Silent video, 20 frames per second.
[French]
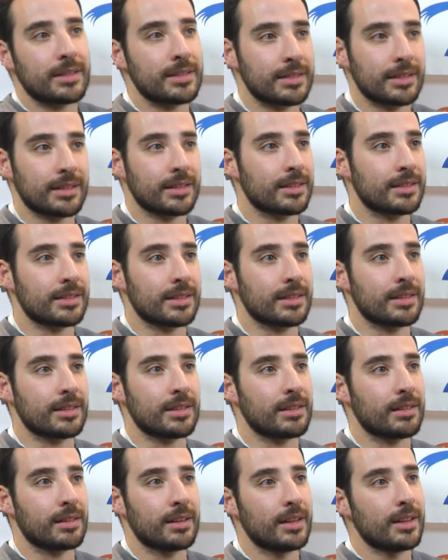
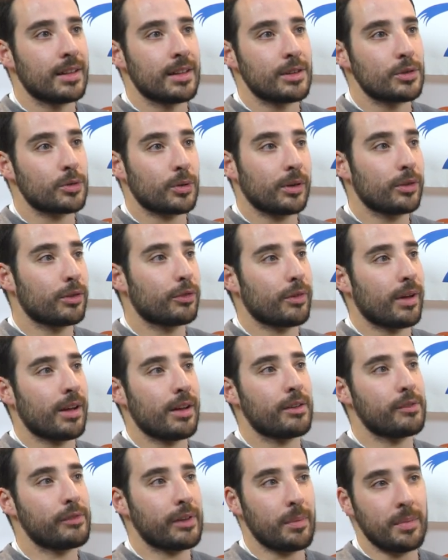je crois que
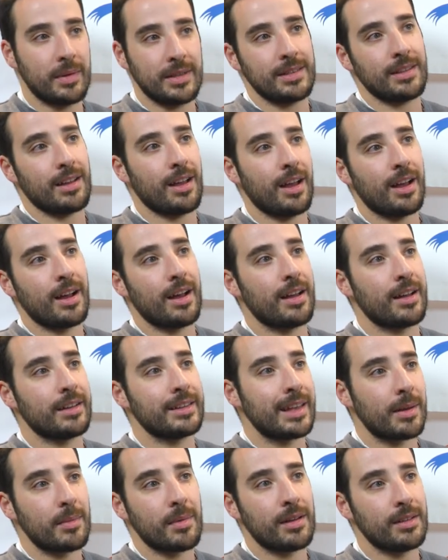faire plaisir à un
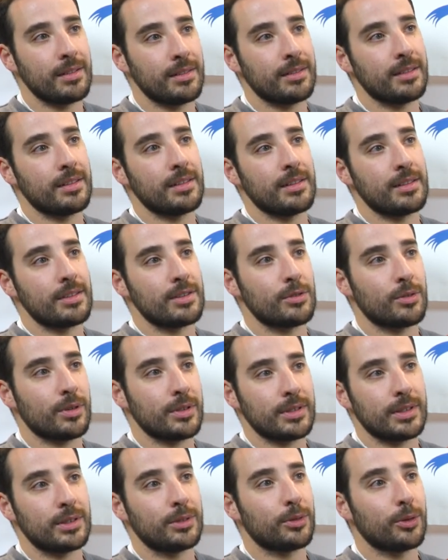gamin, je crois que
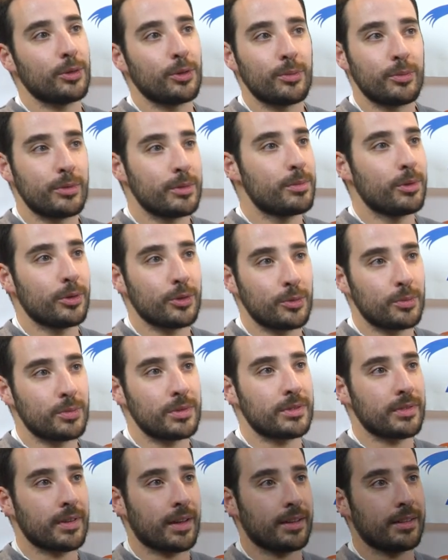c'est le truc le plus beau que tu
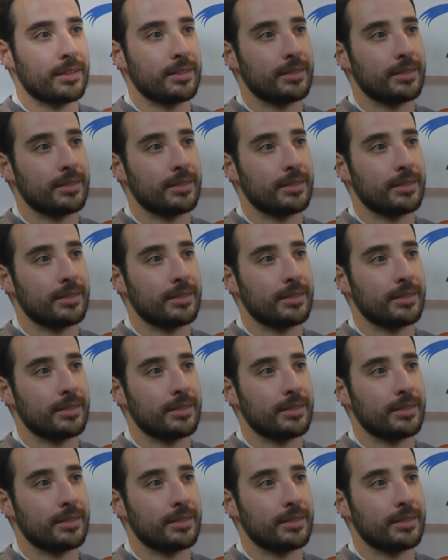puisses faire.